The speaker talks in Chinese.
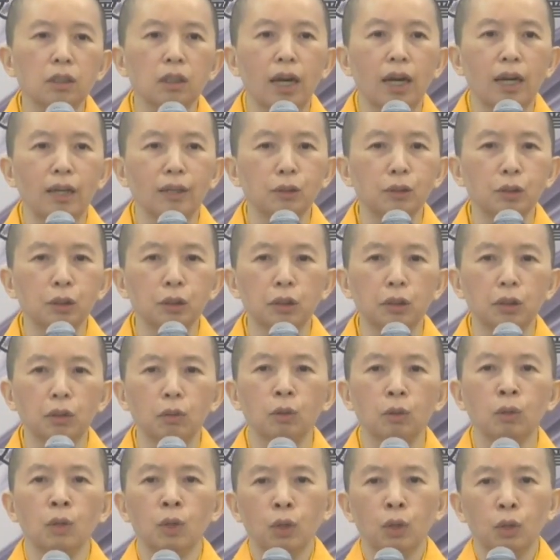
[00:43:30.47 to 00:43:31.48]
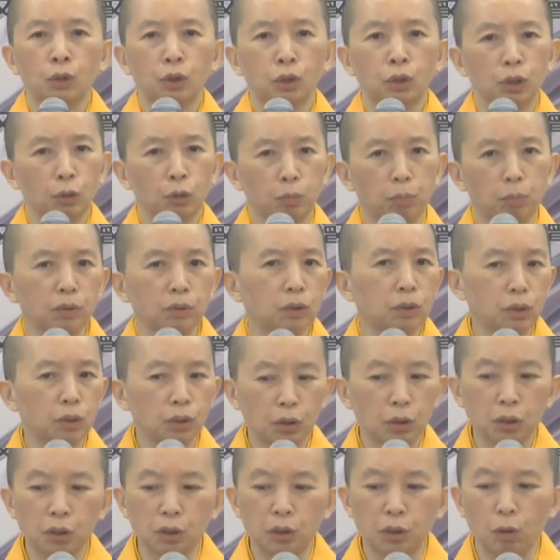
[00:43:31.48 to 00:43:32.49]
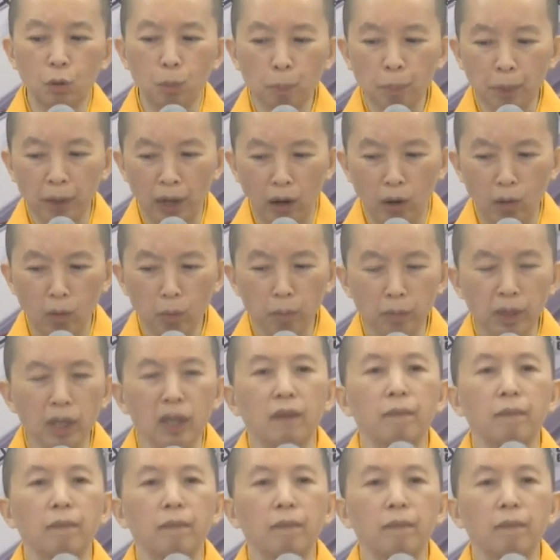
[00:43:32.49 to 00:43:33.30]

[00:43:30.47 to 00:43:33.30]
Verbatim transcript: 来修，就不是修表。